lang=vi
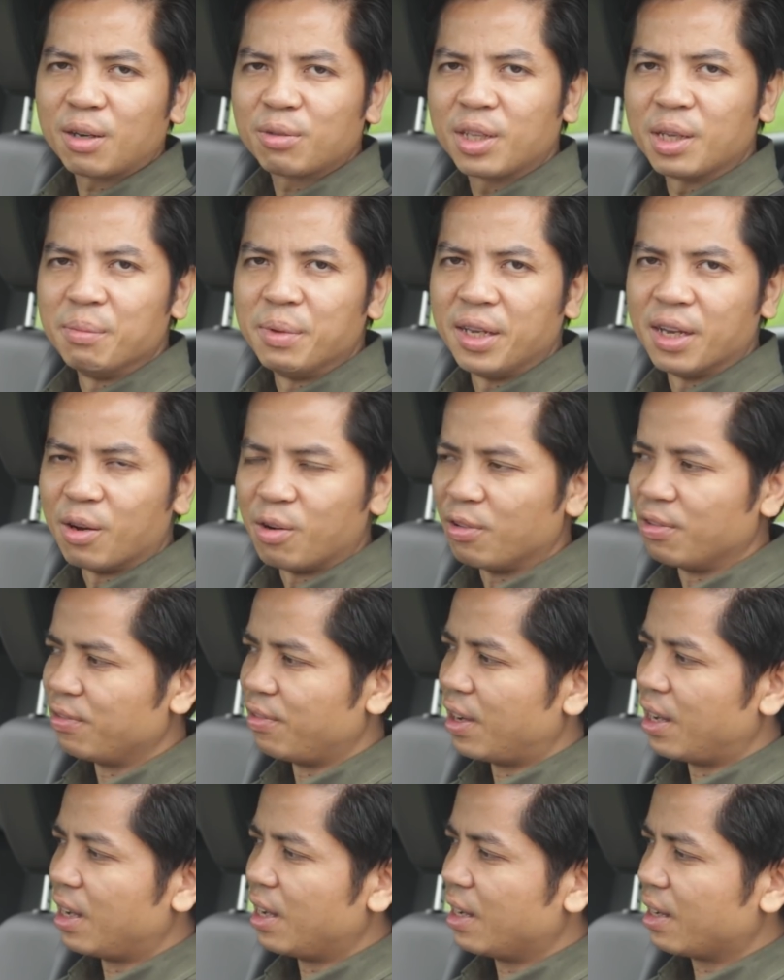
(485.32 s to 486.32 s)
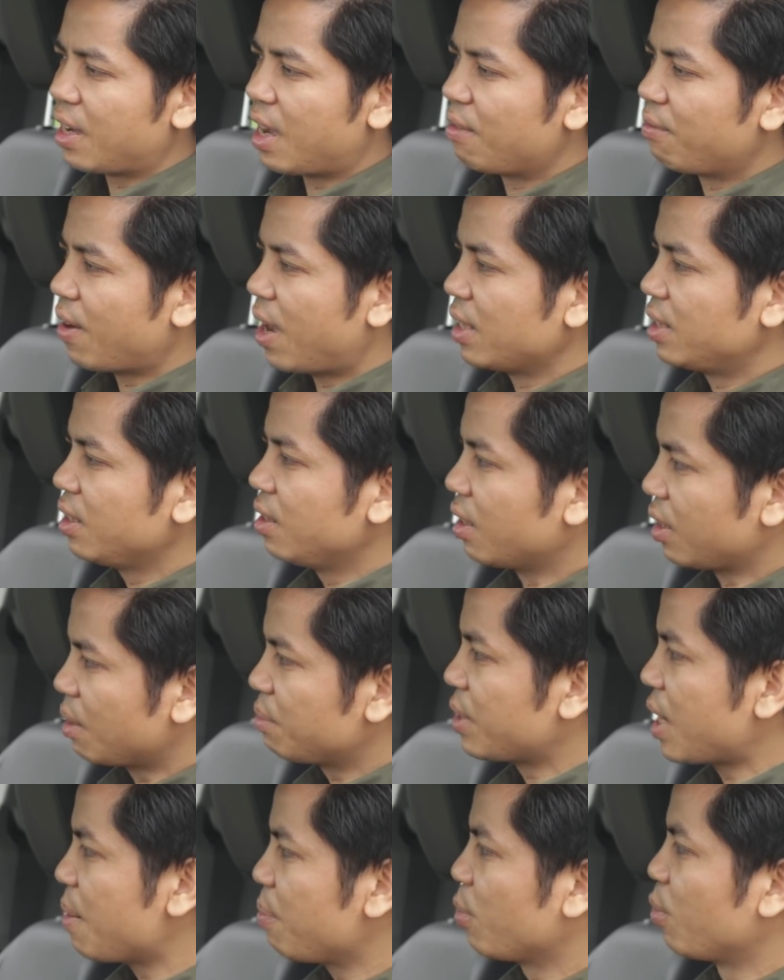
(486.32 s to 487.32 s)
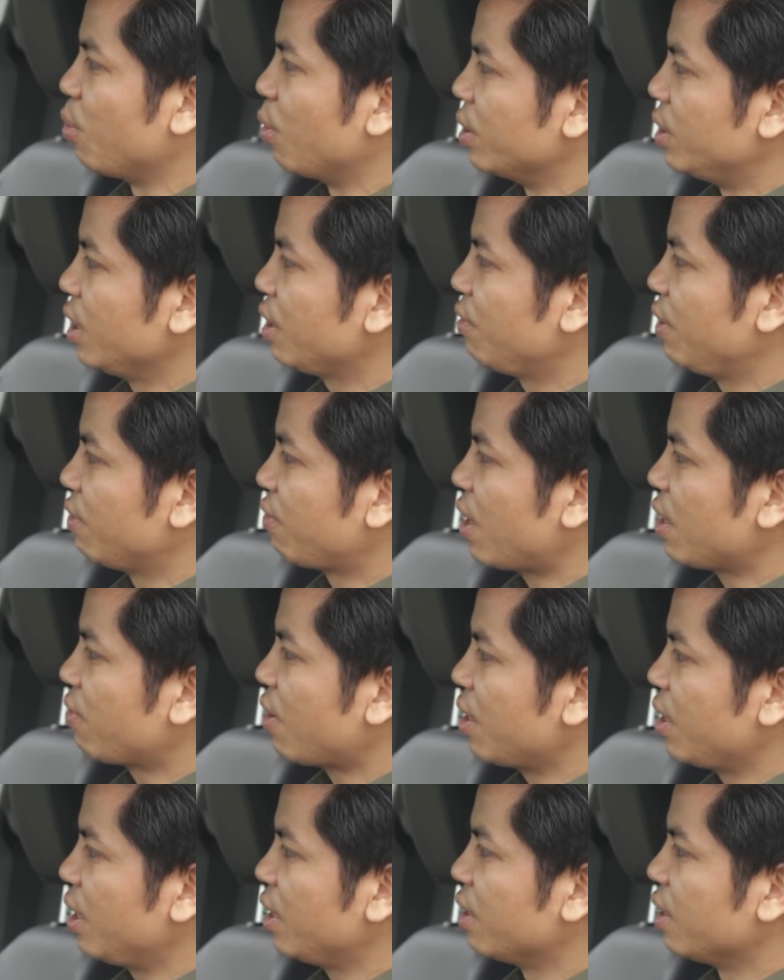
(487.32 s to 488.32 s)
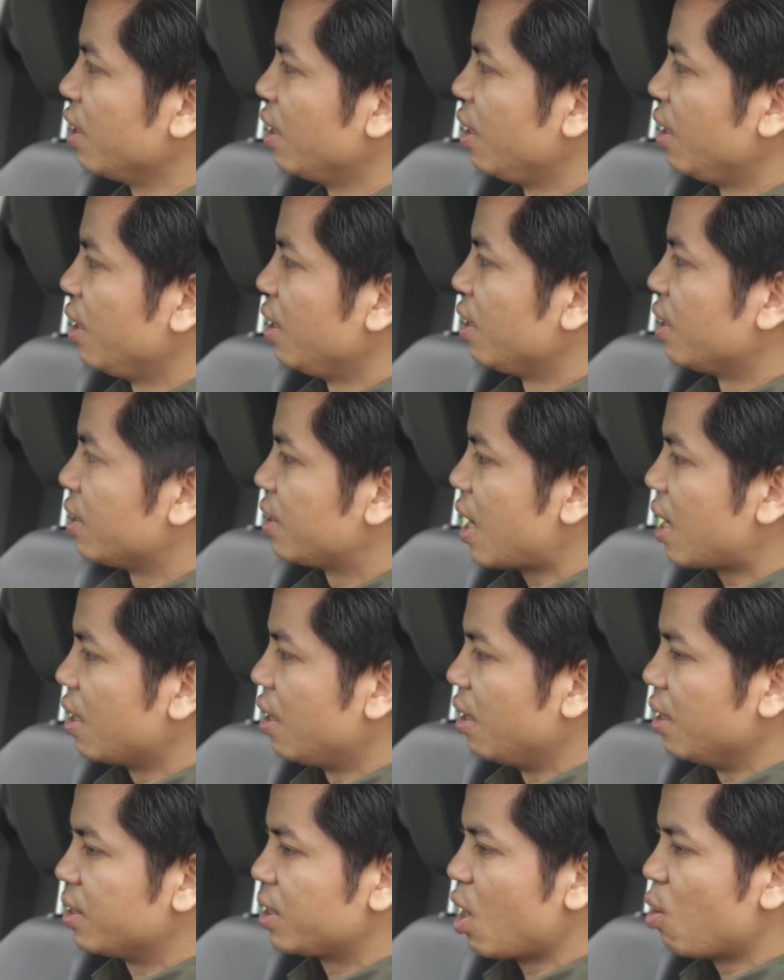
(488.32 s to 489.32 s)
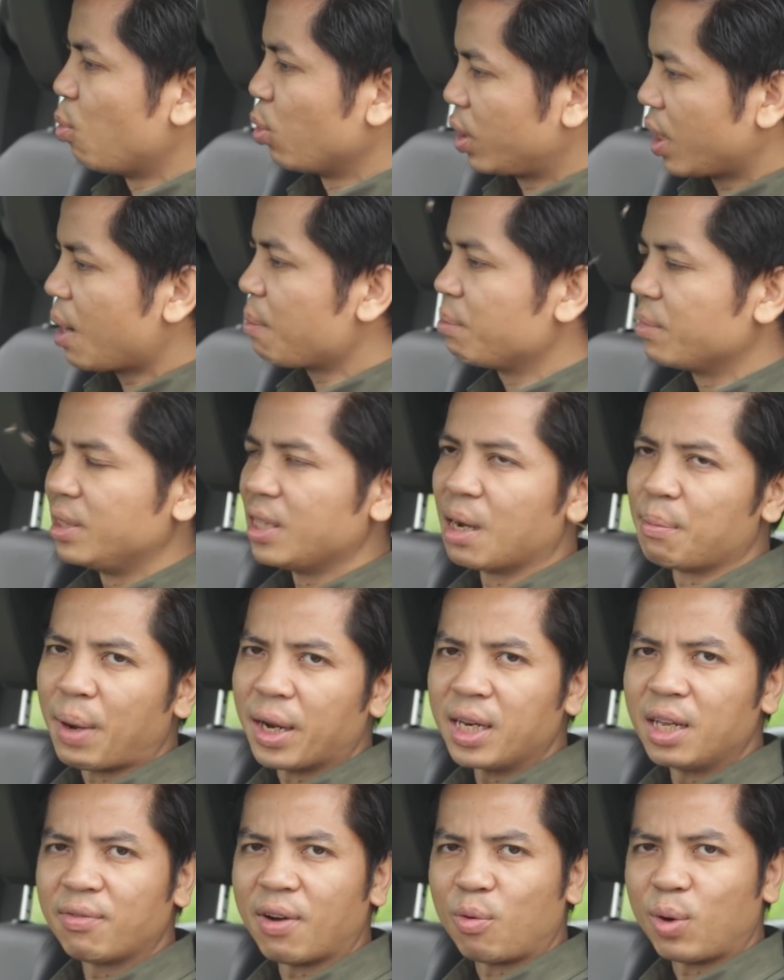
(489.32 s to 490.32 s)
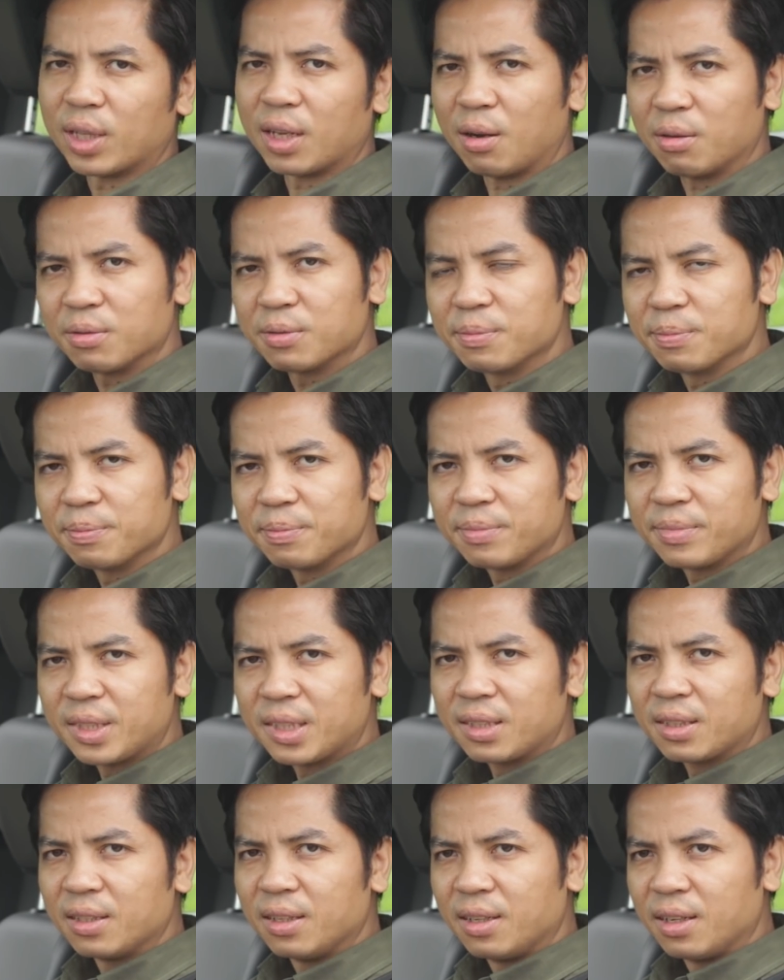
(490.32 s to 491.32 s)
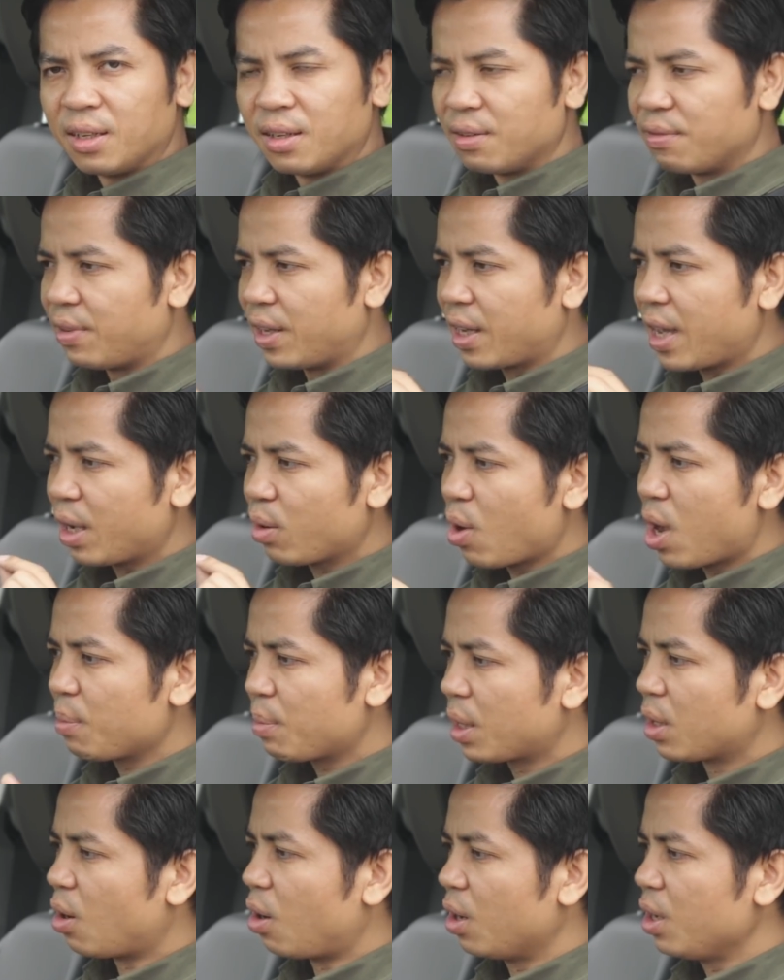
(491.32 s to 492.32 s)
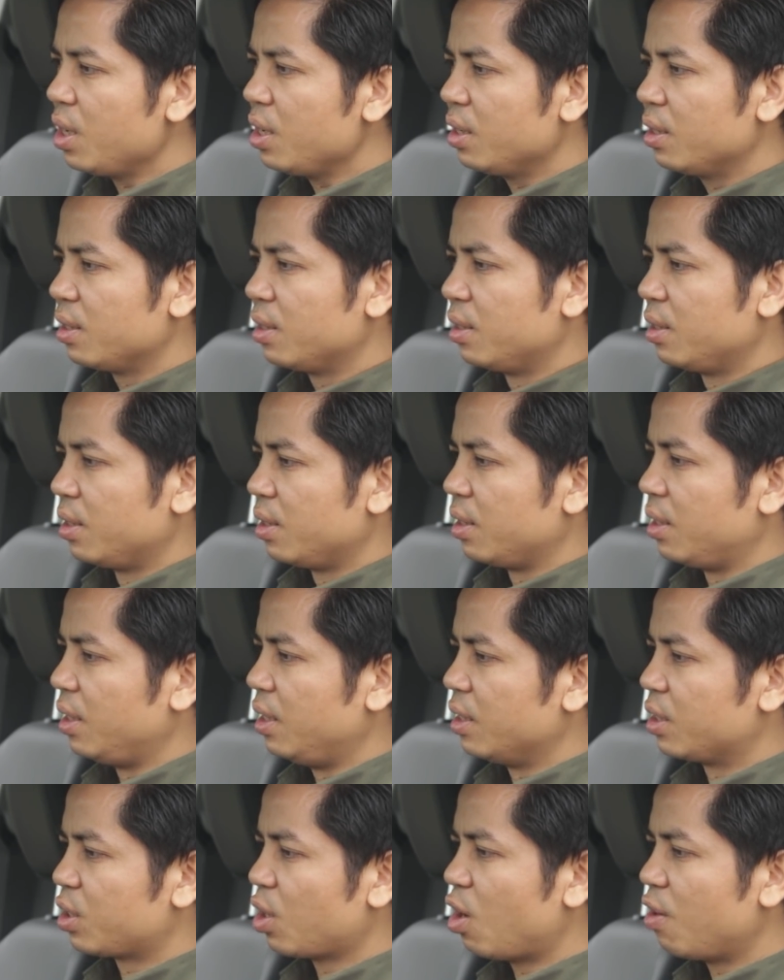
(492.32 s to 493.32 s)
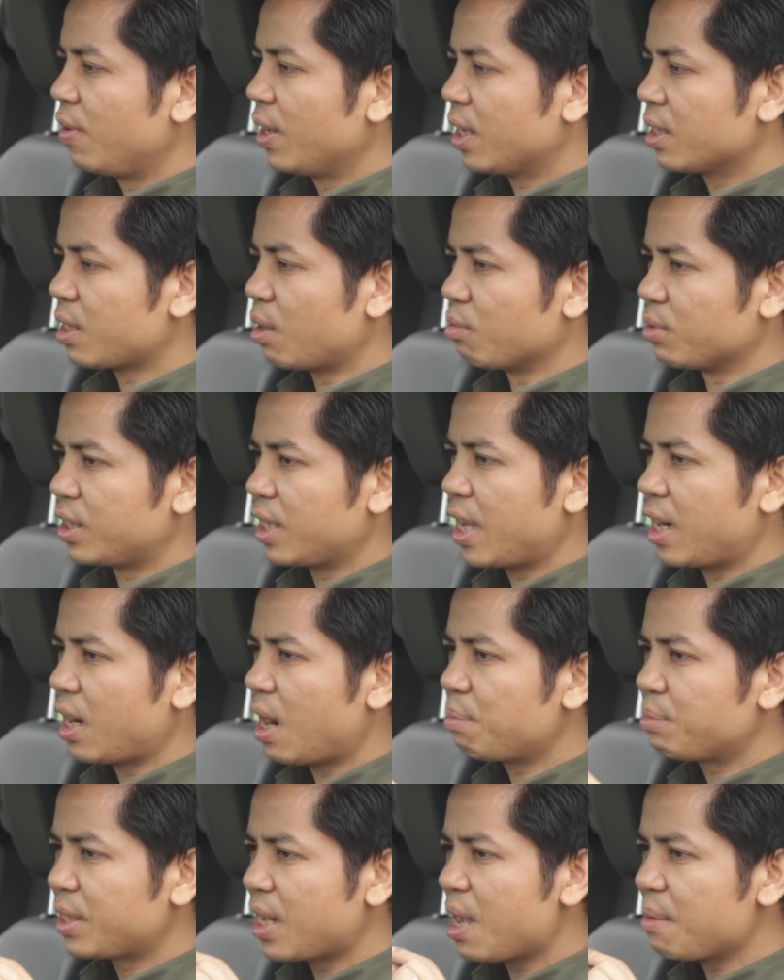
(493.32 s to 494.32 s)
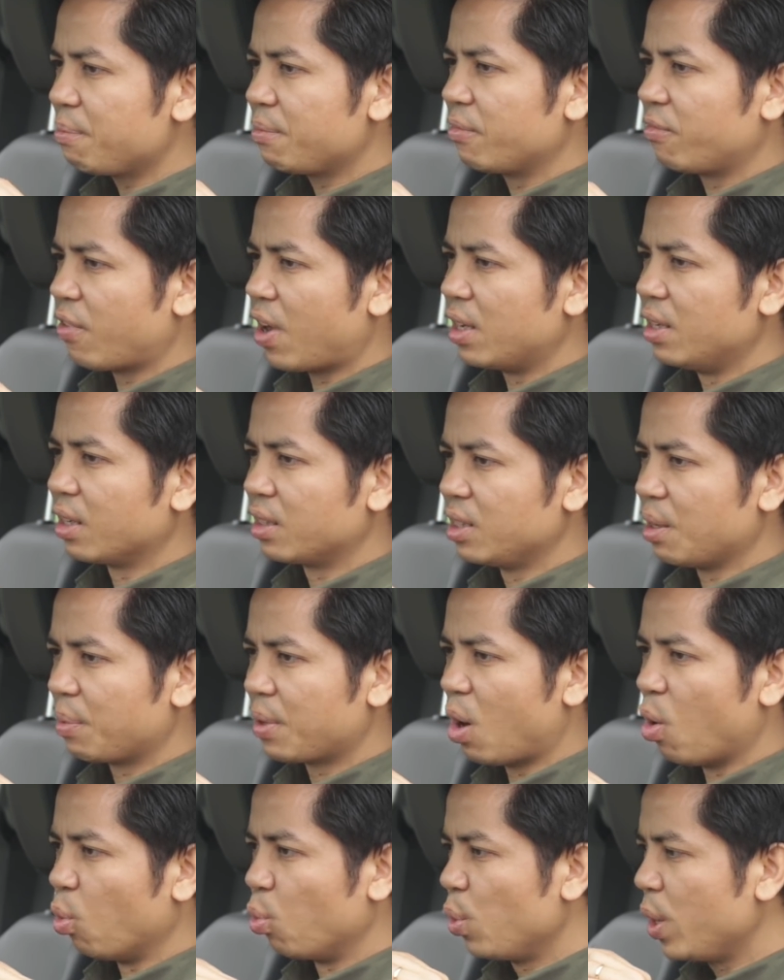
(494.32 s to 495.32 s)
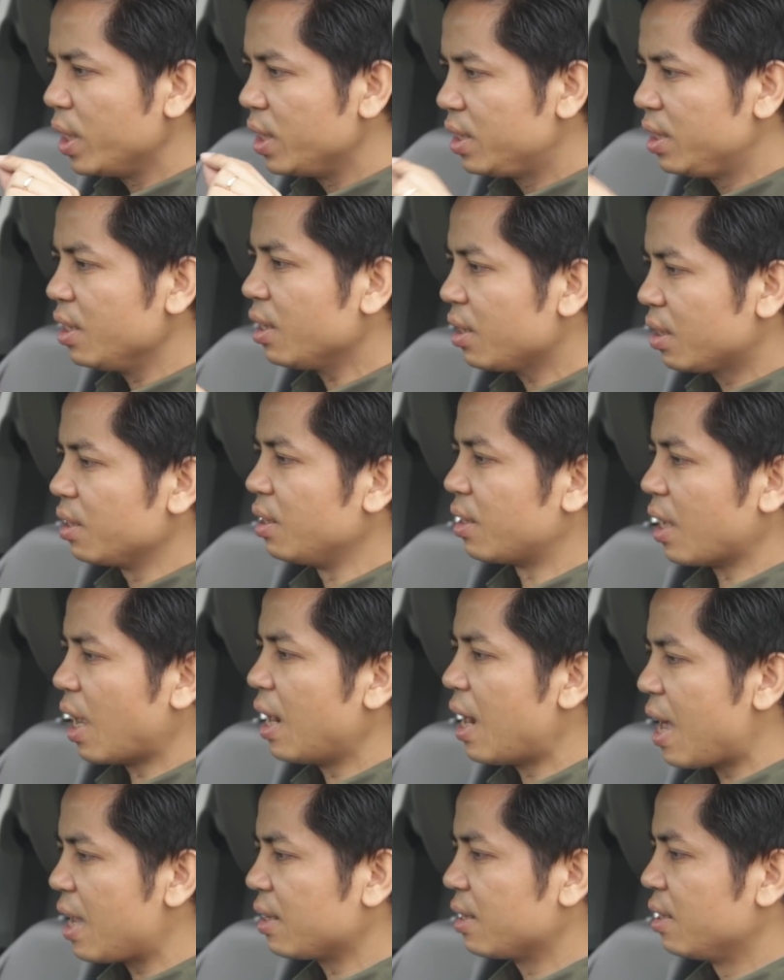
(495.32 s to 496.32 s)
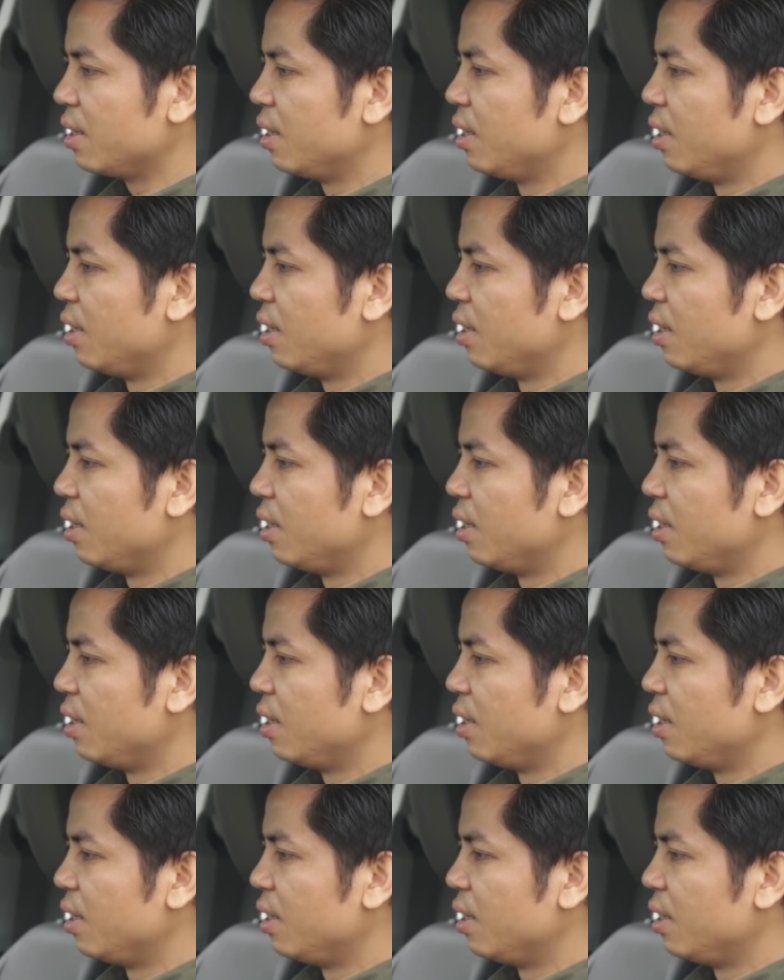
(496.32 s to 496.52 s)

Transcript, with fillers: nhau tìm hiểu và khám phá chất lượng lắp ráp của chiếc VinFast Fadil ra đời sau một năm nhà máy đi vào hoạt động. Về khách quan mà nói thì so với các dòng xe lắp ráp và được nhập khẩu nguyên chiếc từ Thái Lan